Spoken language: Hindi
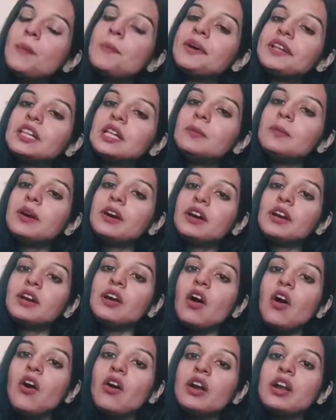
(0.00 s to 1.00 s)
मतलब अगर
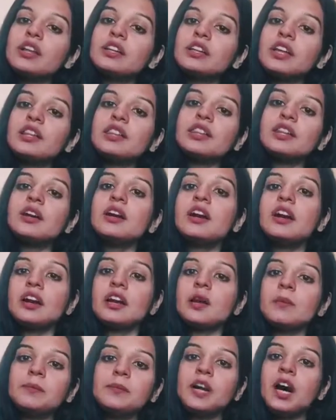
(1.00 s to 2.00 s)
औरत का सिर
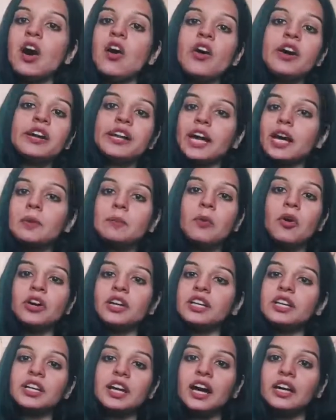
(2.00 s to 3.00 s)
कलम ना हो डेड
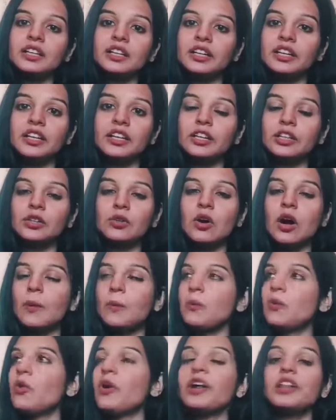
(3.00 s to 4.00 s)
बॉडी ना देखे तो
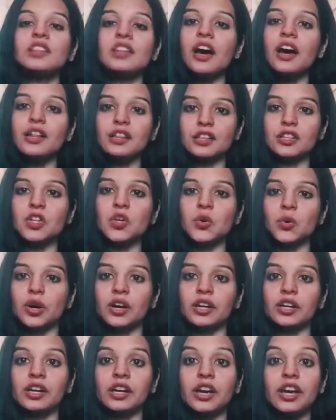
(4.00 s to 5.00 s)
आपको एहसास नहीं
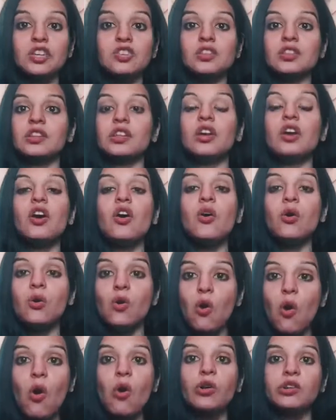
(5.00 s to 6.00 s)
होगा ये चीजें
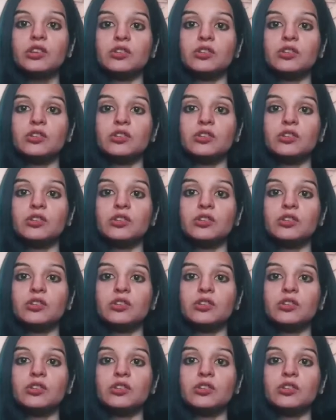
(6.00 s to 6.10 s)
रोज